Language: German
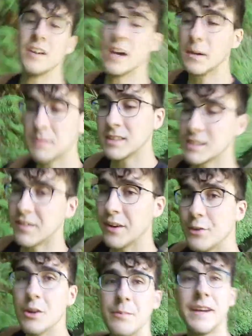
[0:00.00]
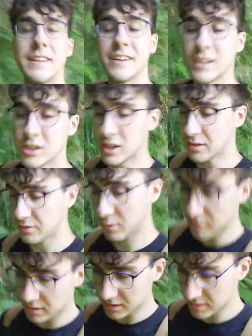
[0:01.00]
Wir haben es in 200 Metern geschafft,
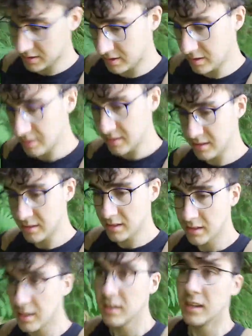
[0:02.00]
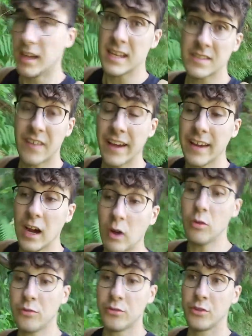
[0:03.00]
Lukas. Es war ein
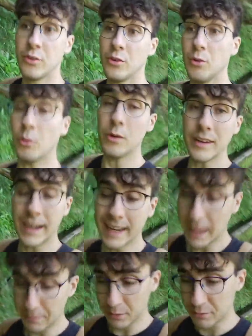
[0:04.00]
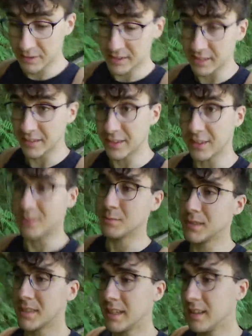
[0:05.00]
Auf und ein Ab auf dieser Wanderung
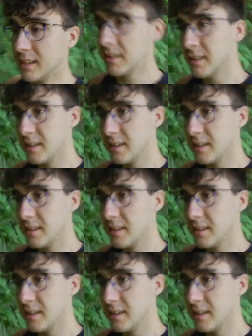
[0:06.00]
bisher.